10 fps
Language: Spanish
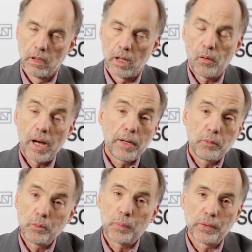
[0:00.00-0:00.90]
Ahora hay
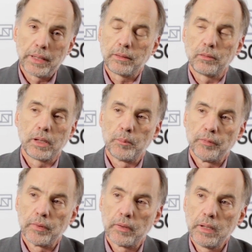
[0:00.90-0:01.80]
un proyecto que
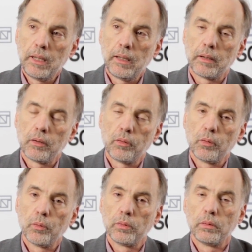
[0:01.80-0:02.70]
me fascina, que es
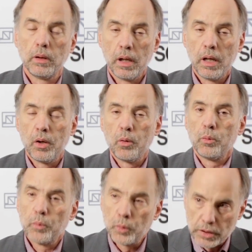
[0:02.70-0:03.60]
de un,
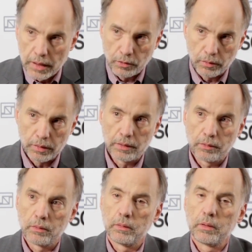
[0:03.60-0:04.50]
un muchacho,
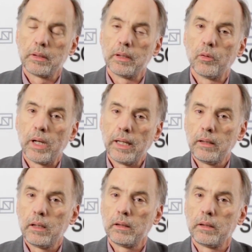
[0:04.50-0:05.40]
digo, de
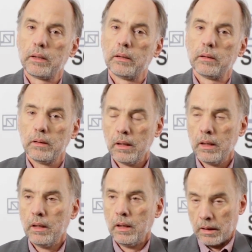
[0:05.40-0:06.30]
Holanda, que
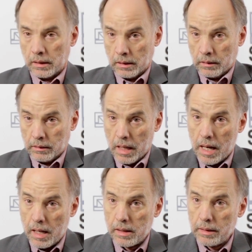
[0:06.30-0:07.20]

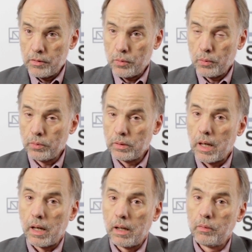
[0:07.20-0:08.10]
Ah, hizo
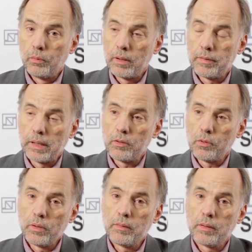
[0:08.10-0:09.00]
unas
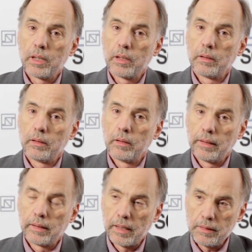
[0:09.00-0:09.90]
vacaciones
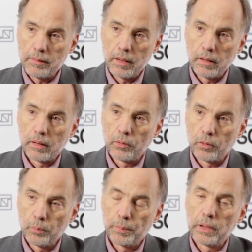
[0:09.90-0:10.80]
en, Grecia, en
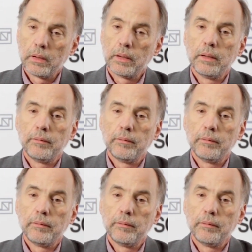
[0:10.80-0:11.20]
Europa,